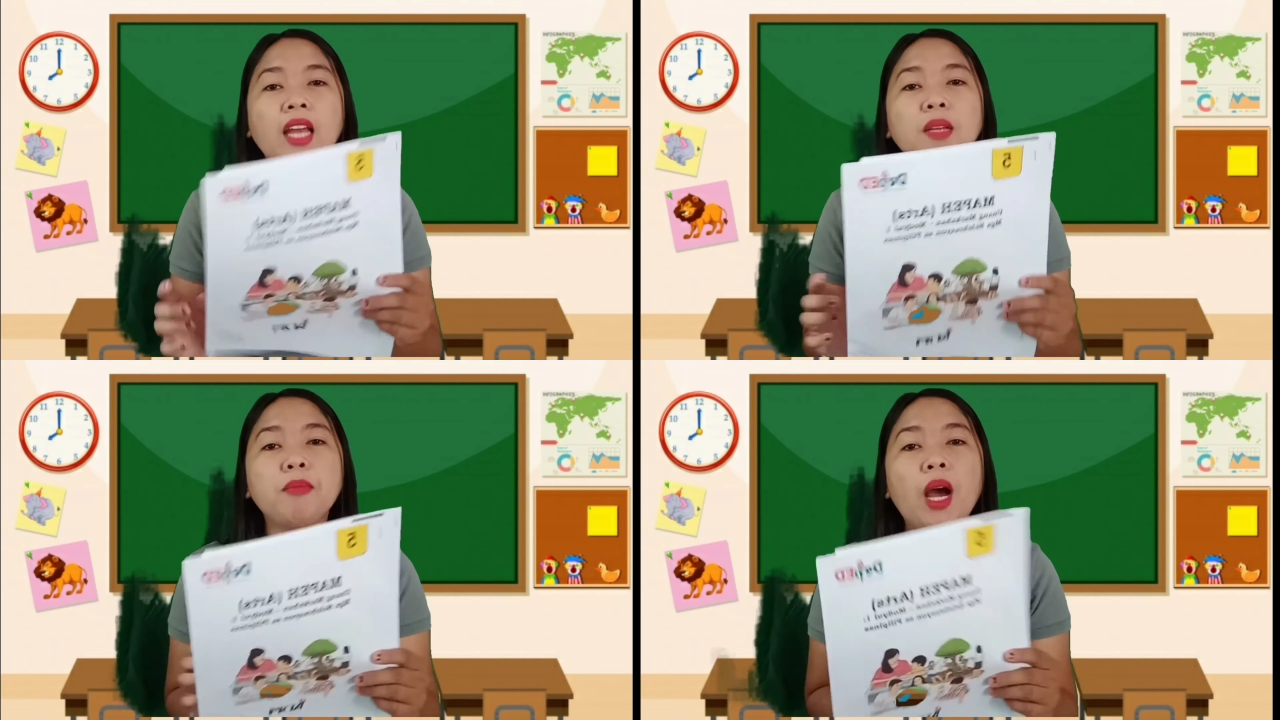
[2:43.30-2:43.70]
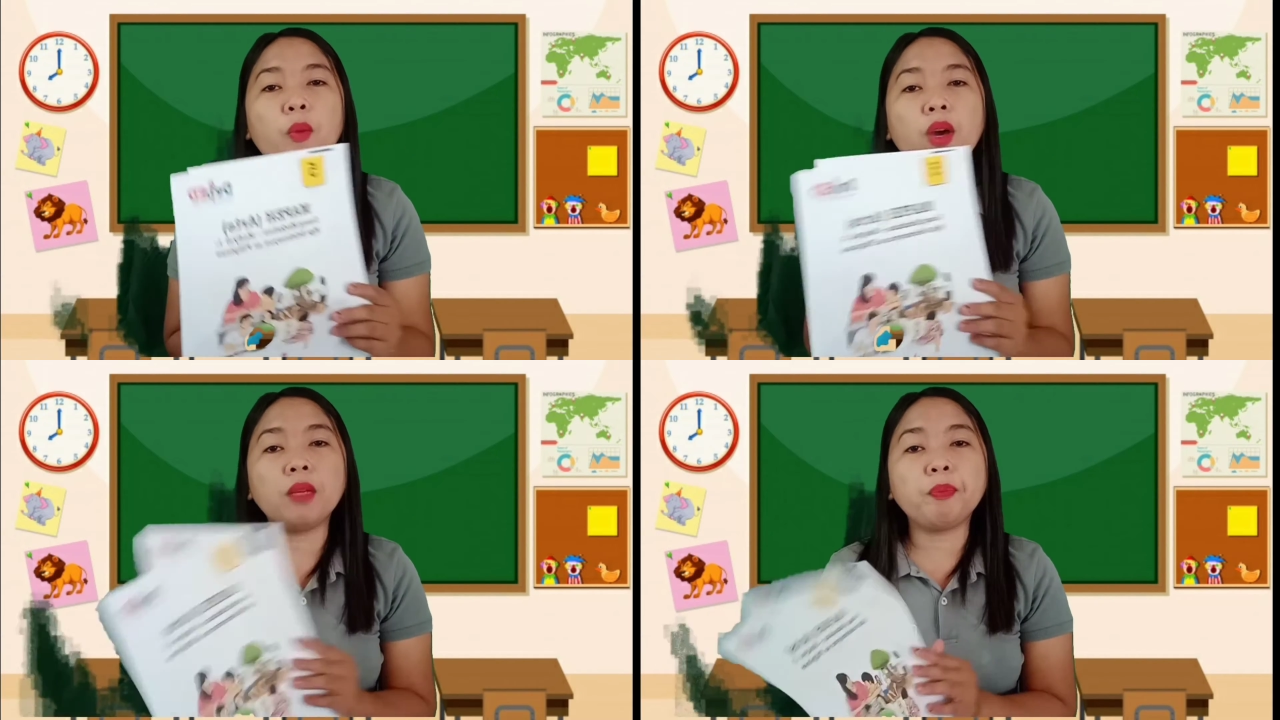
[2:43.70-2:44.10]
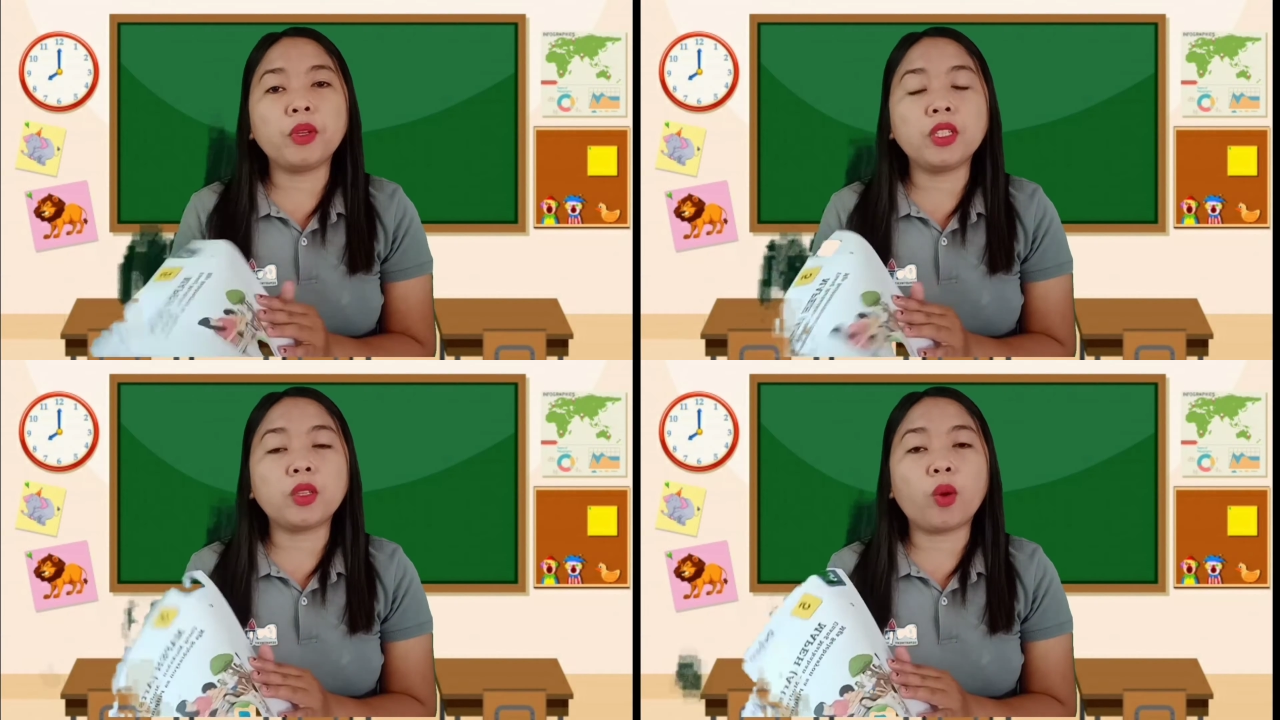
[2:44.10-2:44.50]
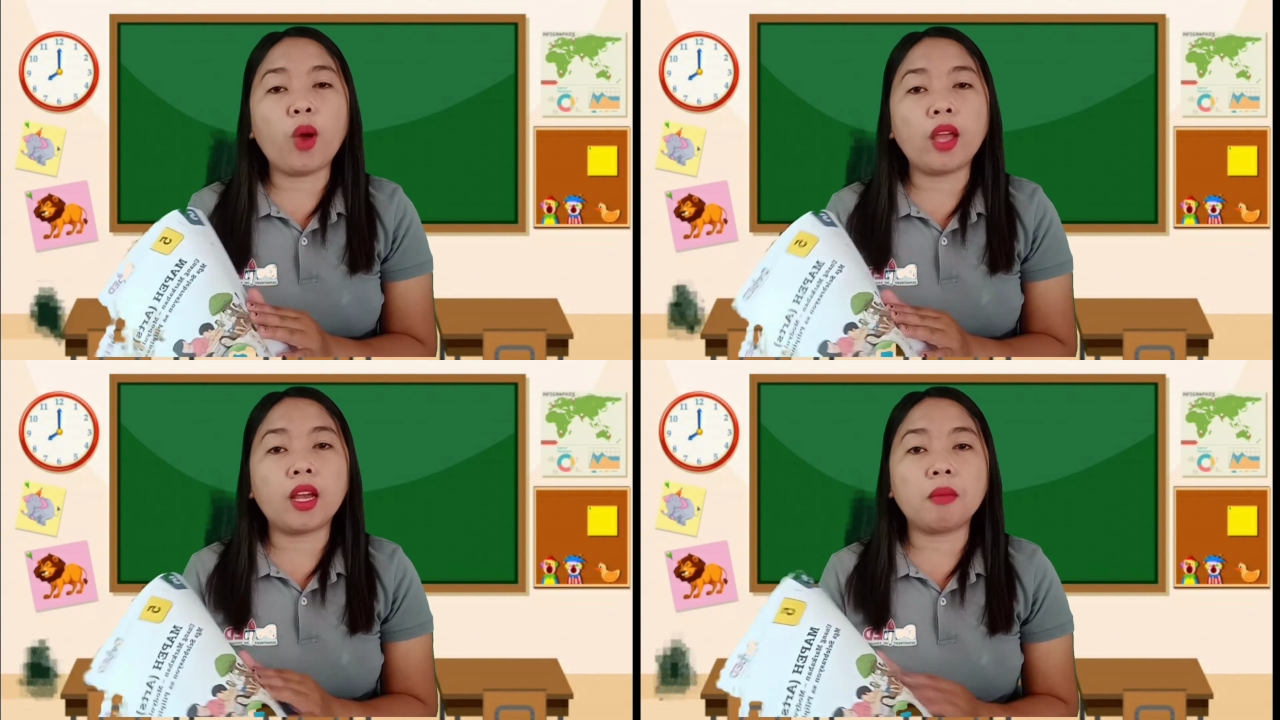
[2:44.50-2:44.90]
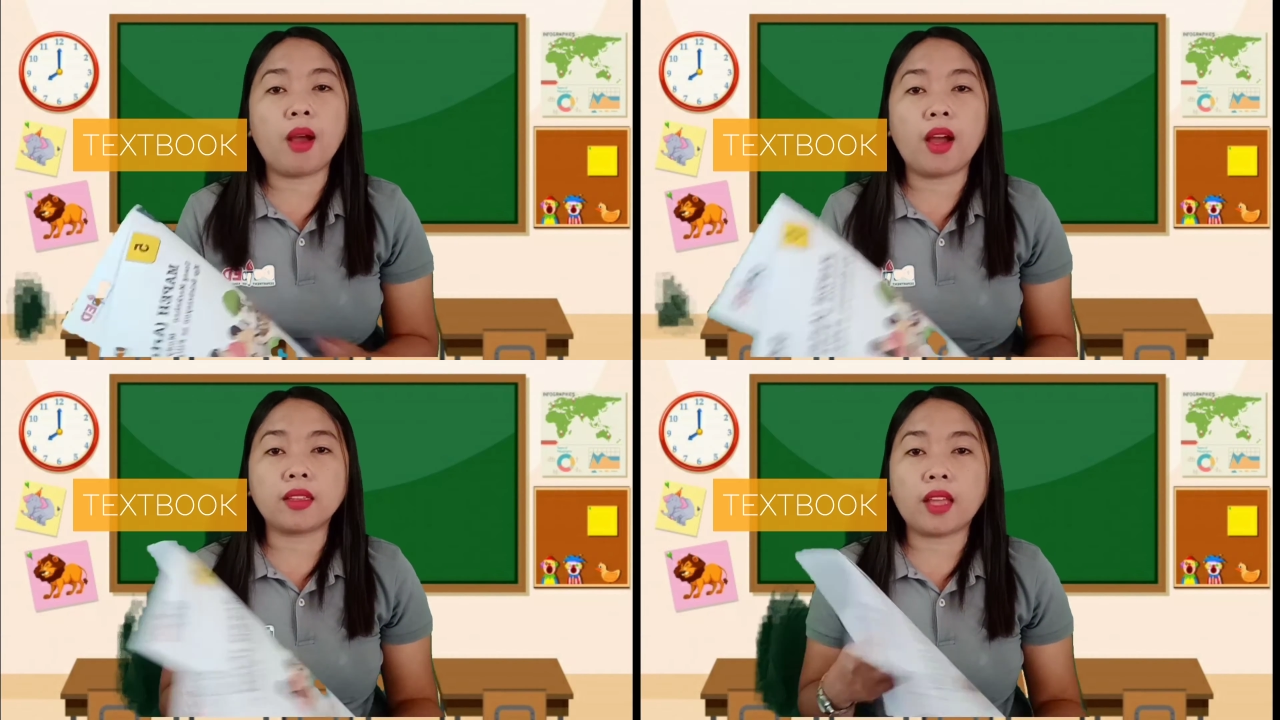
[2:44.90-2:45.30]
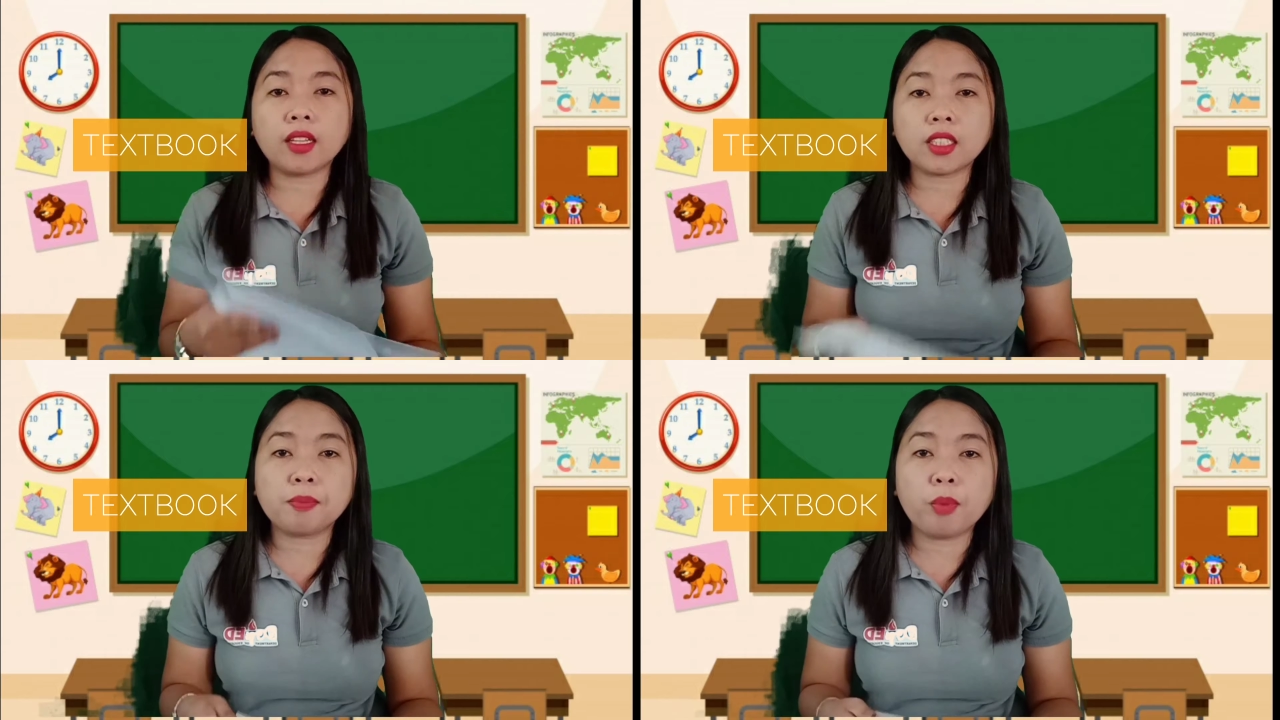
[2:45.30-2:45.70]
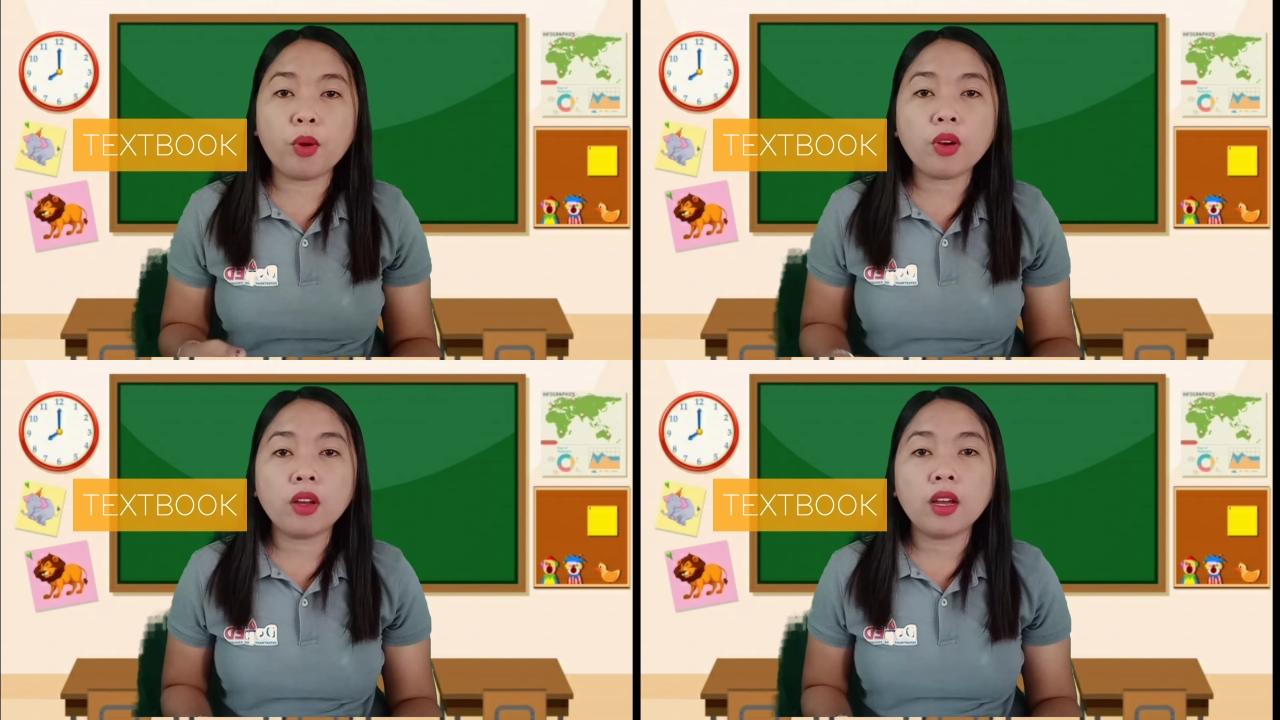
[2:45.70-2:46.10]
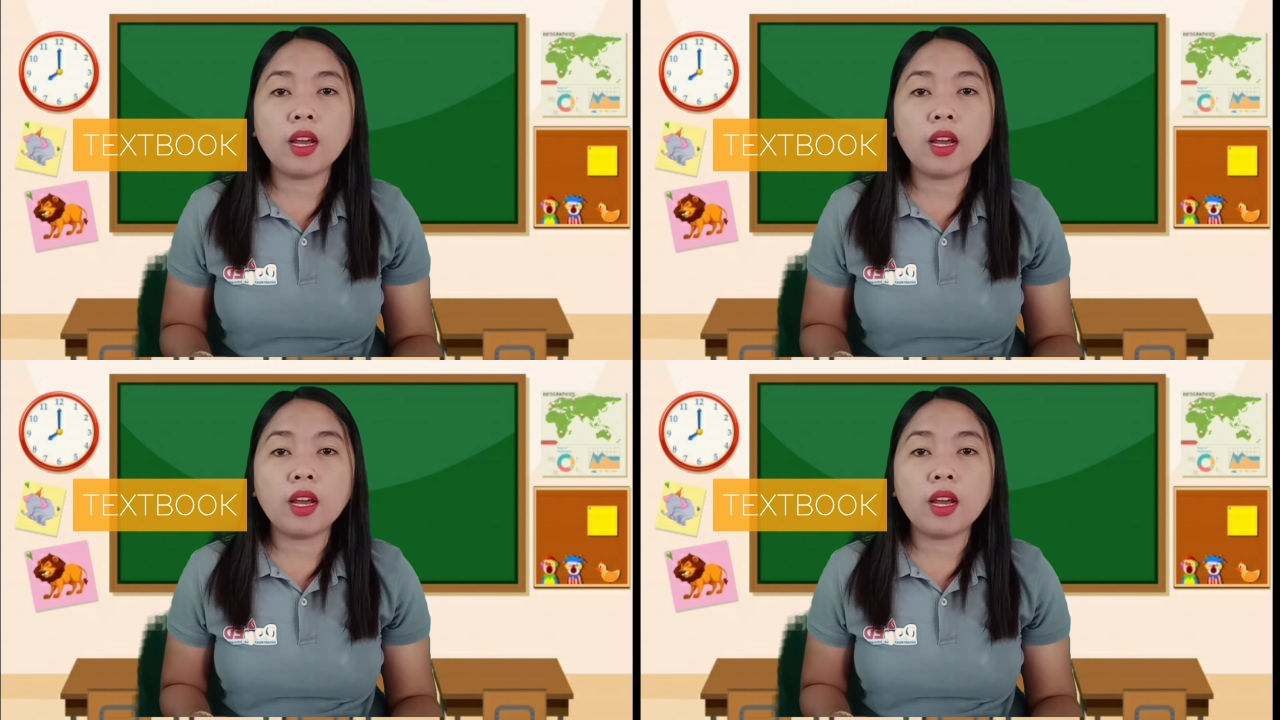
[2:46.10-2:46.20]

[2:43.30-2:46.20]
Halimbawa rin po nito ay ang mga textbook